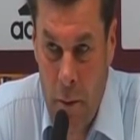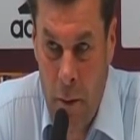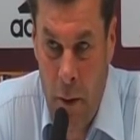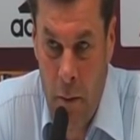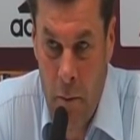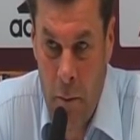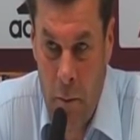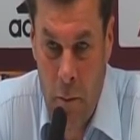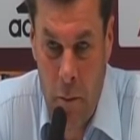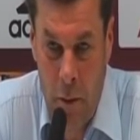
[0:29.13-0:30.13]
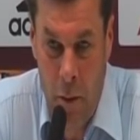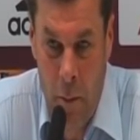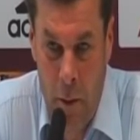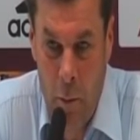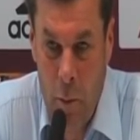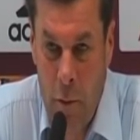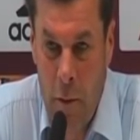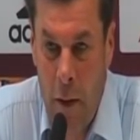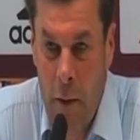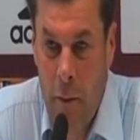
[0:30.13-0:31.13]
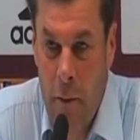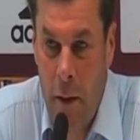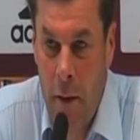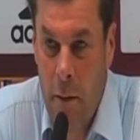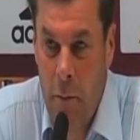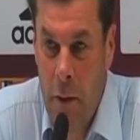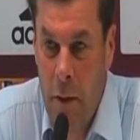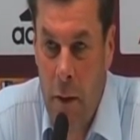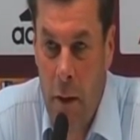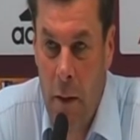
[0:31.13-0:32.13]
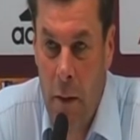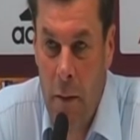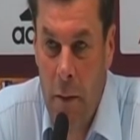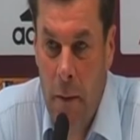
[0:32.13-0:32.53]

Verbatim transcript: Ja, und ich glaube, der Druck ist gleich verteilt auf jeden Gegner,